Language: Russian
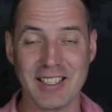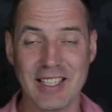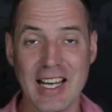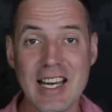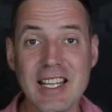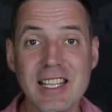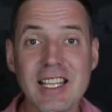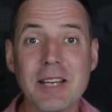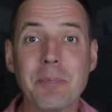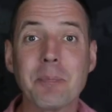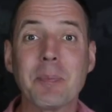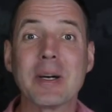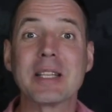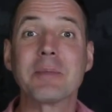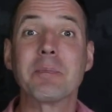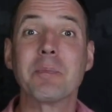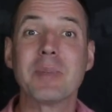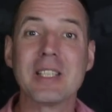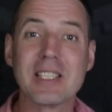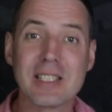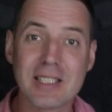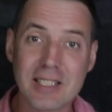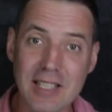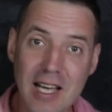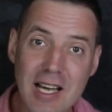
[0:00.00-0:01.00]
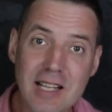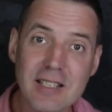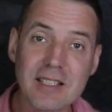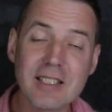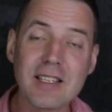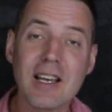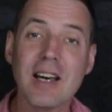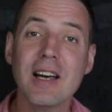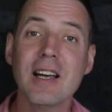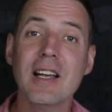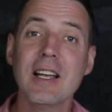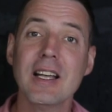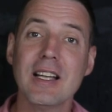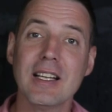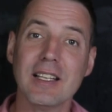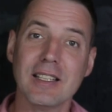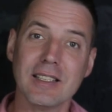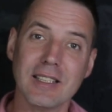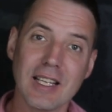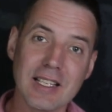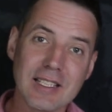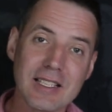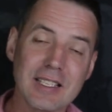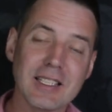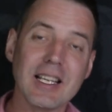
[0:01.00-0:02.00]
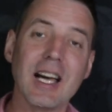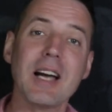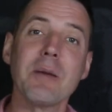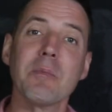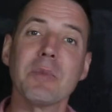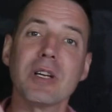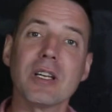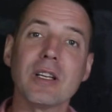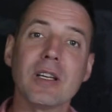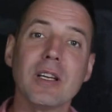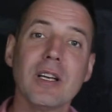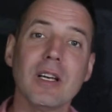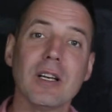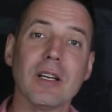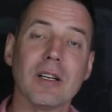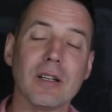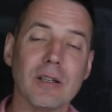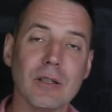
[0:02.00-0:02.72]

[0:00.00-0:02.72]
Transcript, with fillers: Надо подписаться на самый